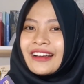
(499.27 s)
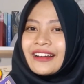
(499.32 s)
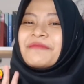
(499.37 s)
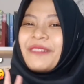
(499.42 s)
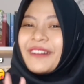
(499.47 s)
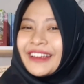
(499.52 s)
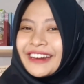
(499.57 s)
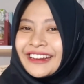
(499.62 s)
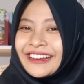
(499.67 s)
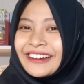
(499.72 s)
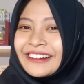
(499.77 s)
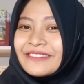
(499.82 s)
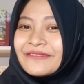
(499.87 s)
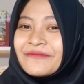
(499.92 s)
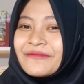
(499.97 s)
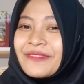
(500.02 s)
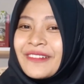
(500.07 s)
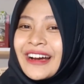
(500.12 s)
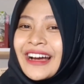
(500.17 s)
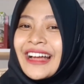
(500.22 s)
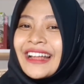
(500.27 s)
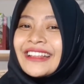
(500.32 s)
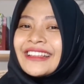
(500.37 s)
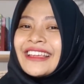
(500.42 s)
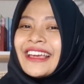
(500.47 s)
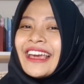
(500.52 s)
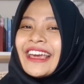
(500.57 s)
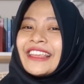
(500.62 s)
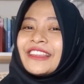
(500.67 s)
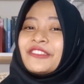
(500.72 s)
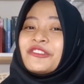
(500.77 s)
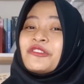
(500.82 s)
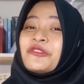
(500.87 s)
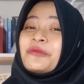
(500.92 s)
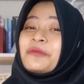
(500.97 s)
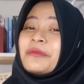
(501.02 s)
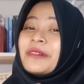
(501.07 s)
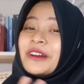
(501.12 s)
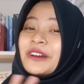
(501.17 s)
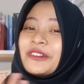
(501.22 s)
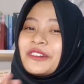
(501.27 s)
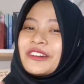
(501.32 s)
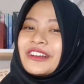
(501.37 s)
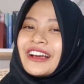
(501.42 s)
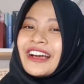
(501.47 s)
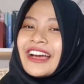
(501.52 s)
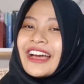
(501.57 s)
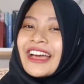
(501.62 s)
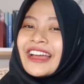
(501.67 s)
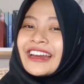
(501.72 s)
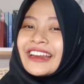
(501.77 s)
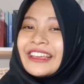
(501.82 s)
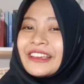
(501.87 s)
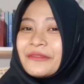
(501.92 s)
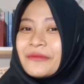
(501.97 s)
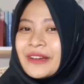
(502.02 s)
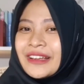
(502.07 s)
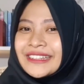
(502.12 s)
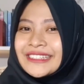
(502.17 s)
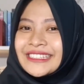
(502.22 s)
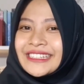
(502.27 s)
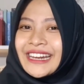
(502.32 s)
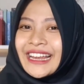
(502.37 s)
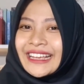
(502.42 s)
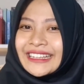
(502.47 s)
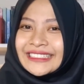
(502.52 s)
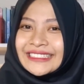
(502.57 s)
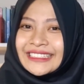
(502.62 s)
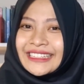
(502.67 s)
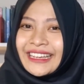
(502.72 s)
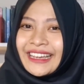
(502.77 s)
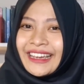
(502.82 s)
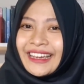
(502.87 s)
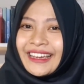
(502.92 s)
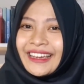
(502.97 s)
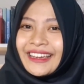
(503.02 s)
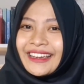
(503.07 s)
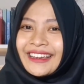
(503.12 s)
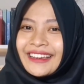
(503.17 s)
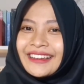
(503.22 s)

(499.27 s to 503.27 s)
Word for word: Poin keempat yaitu penuh dengan imajinasi.